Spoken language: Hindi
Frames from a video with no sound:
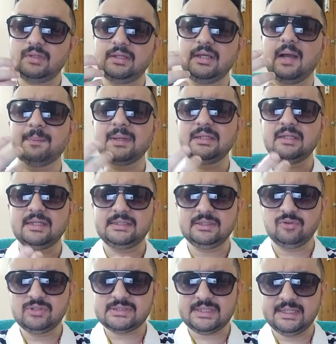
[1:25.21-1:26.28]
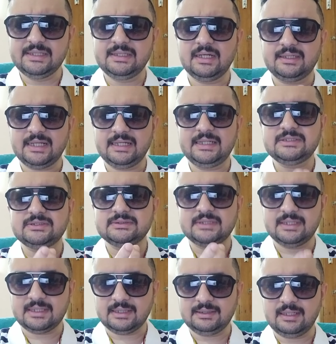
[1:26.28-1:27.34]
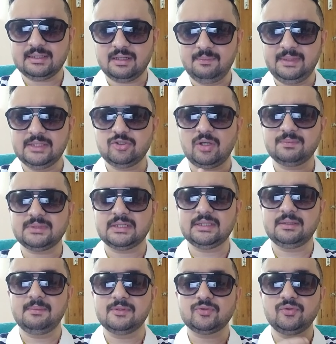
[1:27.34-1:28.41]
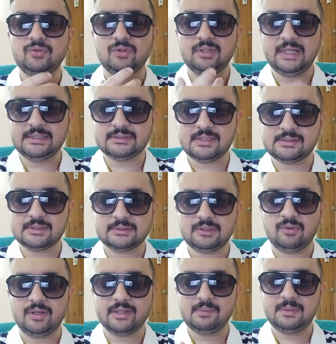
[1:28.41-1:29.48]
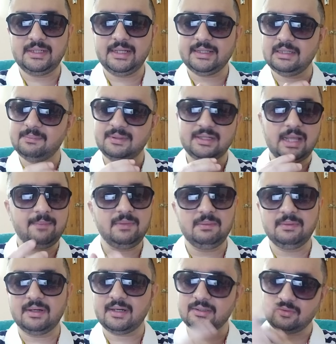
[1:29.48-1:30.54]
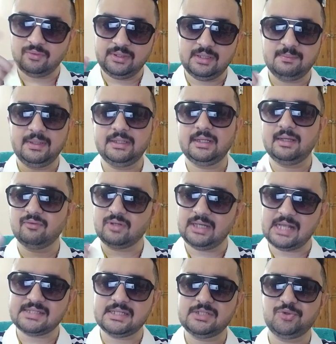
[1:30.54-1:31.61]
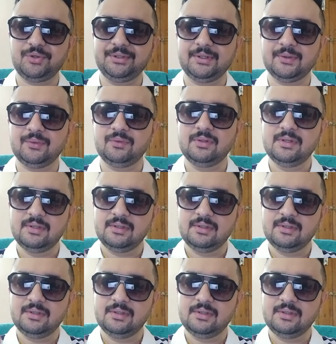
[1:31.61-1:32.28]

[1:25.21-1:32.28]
या आपके अंदर ऐसी कोई स्किल या टैलेंट जिसके अंदर कमी है जो आप चाहते थे मैं इसको यूटिलाइज़ कर सकता हूँ आगे बढ़ने के लिए पर टाइम नहीं मिल रहा है तो ये महीना क्लासेज ज्वाइन करो